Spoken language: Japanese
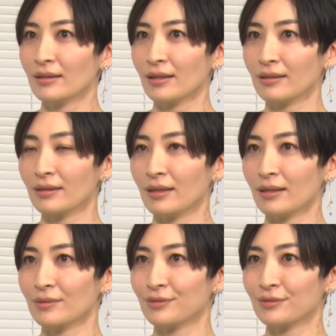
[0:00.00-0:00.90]
なん
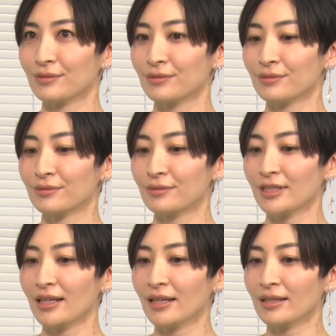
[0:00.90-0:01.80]
かあの
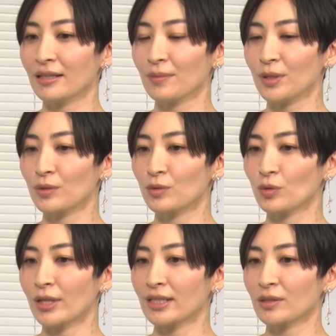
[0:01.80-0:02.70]
前半だけ見ると
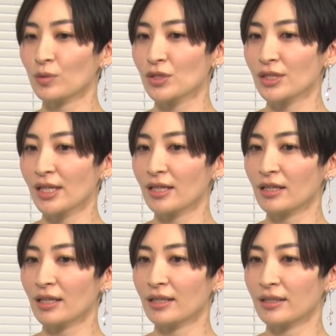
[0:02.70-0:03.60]
敵として描
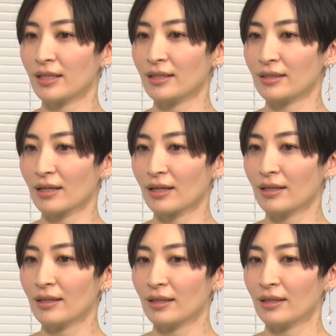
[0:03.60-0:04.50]
かれていた
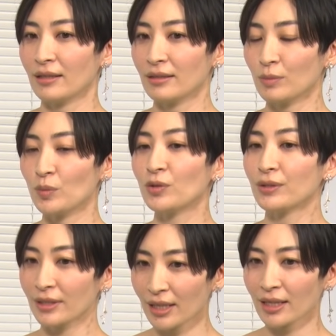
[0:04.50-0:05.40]
部分
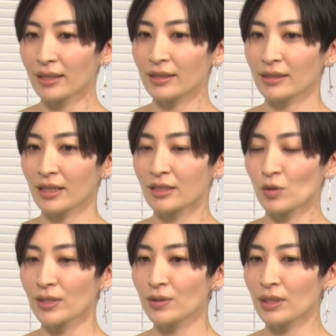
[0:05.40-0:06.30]
が、なんか
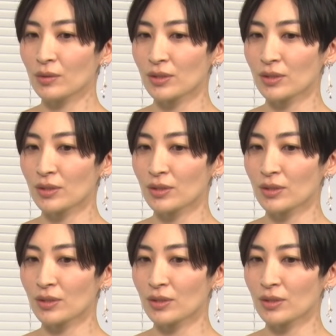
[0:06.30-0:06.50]
それぞれの